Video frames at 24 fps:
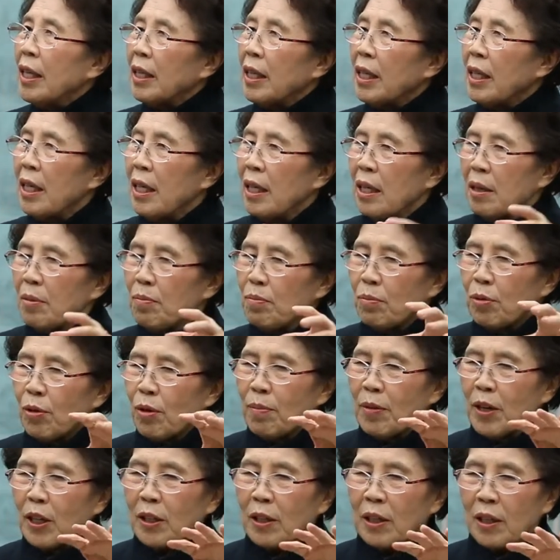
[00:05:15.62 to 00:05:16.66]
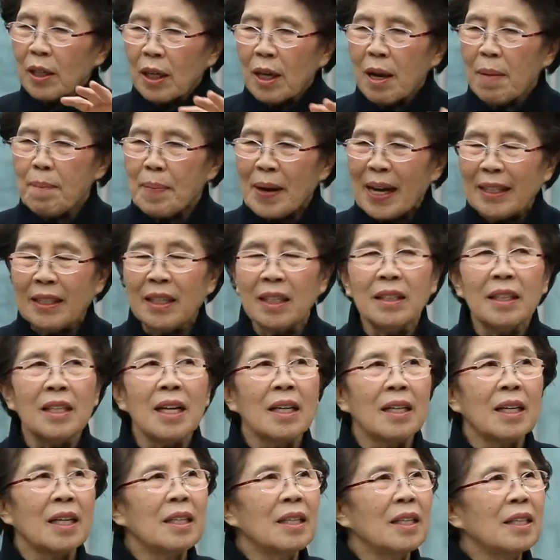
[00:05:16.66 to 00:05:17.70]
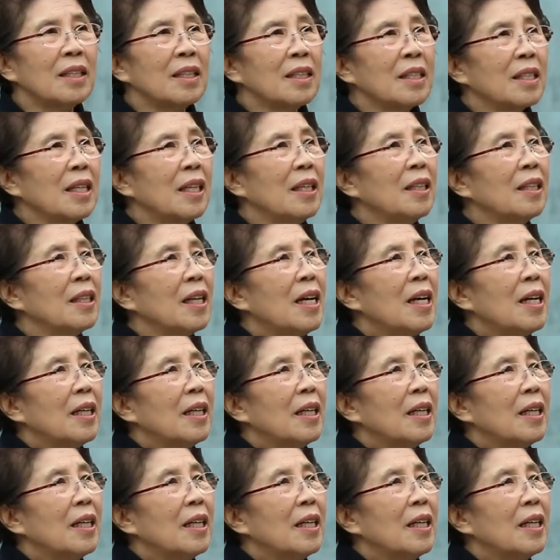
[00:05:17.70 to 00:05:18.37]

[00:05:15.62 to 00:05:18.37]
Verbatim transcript: 기름 부음을 그렇게 받았다라는 것은